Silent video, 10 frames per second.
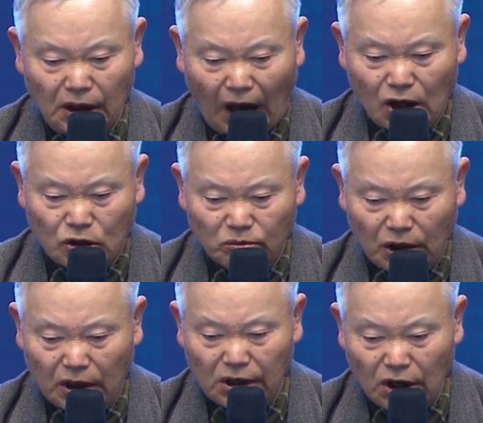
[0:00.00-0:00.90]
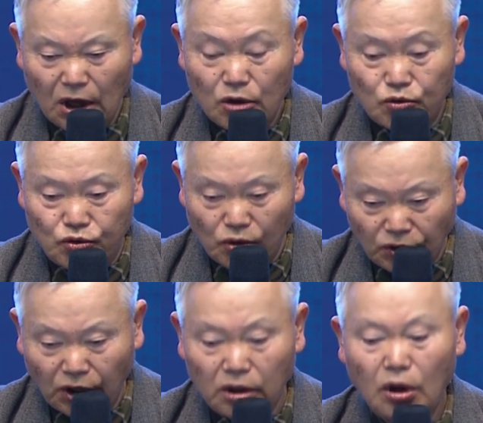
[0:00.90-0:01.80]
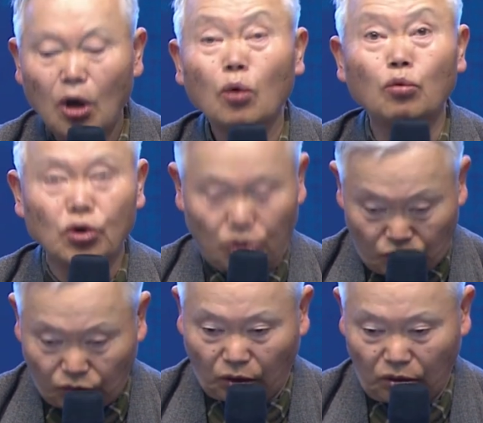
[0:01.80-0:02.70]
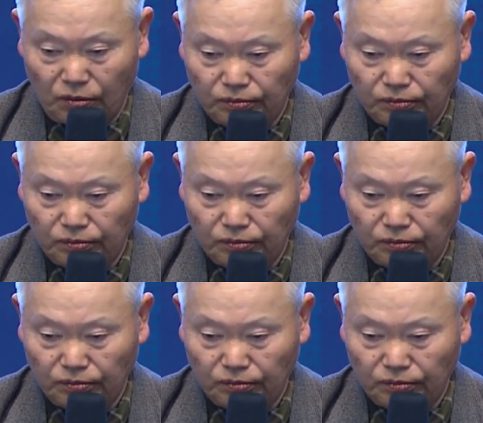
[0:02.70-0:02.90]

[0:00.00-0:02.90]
하층 문화의 주역들인 우리 선조들은